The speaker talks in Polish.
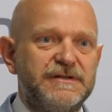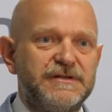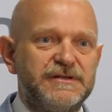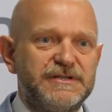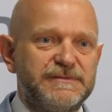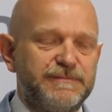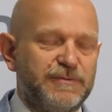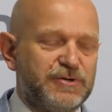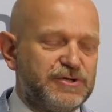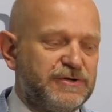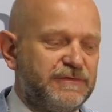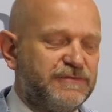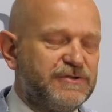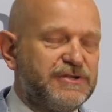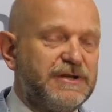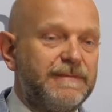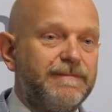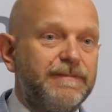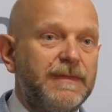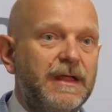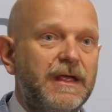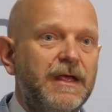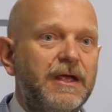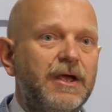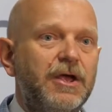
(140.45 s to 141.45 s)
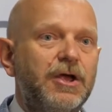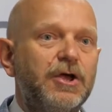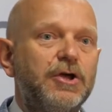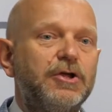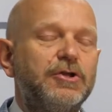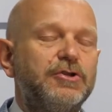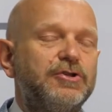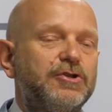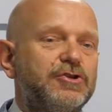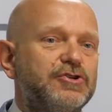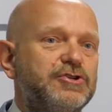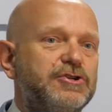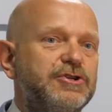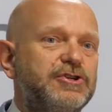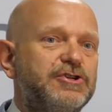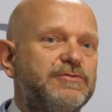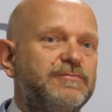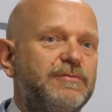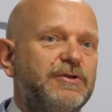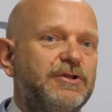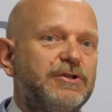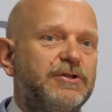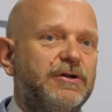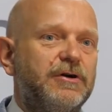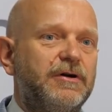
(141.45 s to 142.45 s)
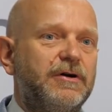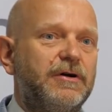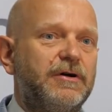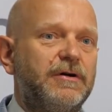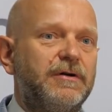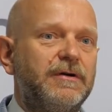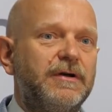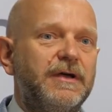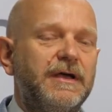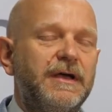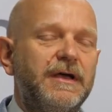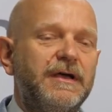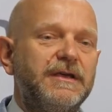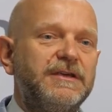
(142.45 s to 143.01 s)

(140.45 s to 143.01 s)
spożywczym, doszliśmy do